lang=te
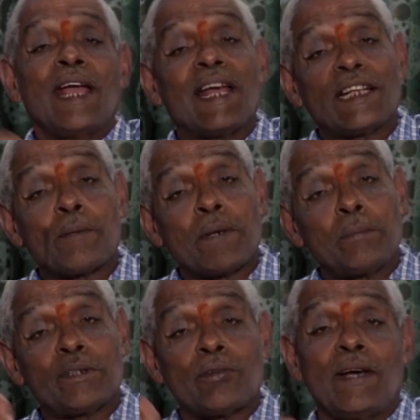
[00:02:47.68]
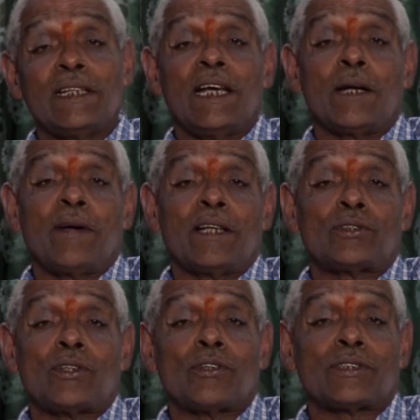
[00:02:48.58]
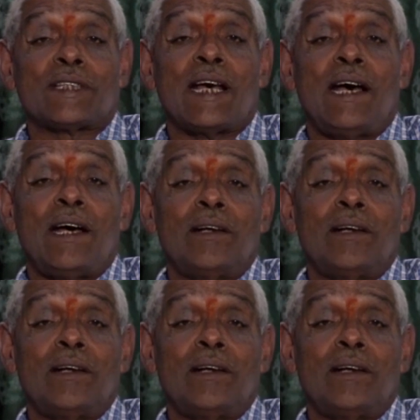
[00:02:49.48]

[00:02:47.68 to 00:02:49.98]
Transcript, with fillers: కేంద్ర ప్రభుత్వ అధీనమైన సంస్థ